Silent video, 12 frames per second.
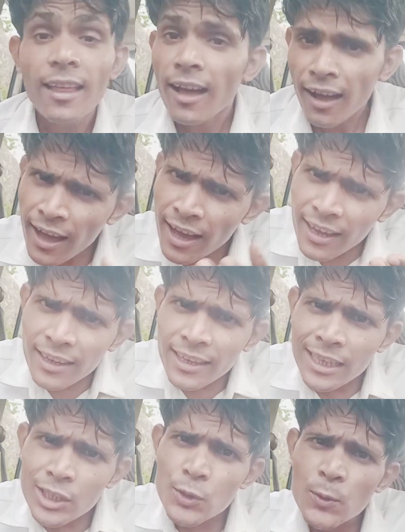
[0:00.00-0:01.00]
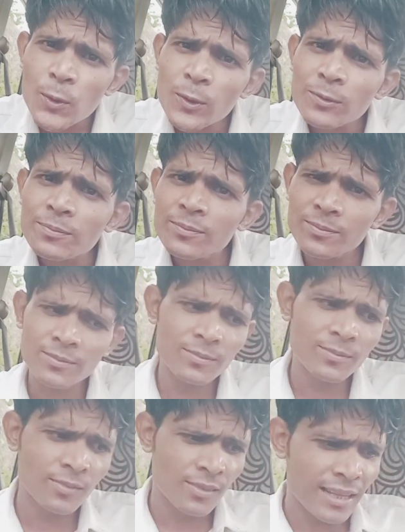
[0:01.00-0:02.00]
अहल
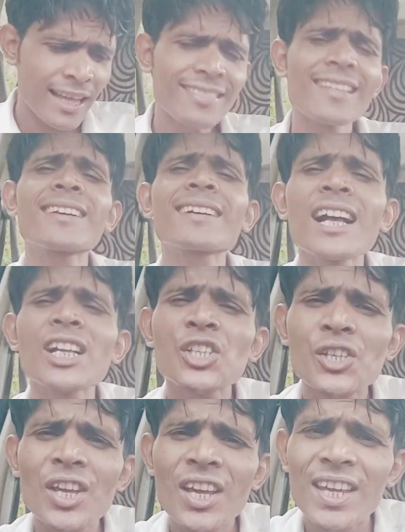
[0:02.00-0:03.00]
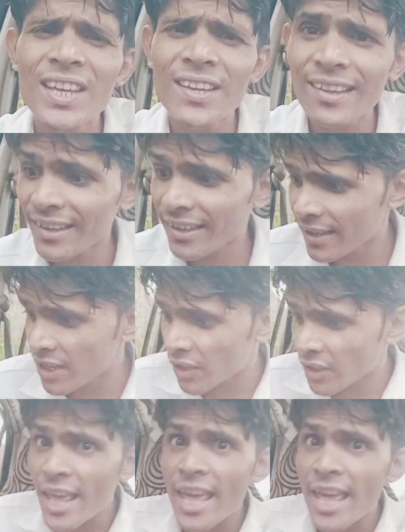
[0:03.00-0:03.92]
सुन्नत का शेर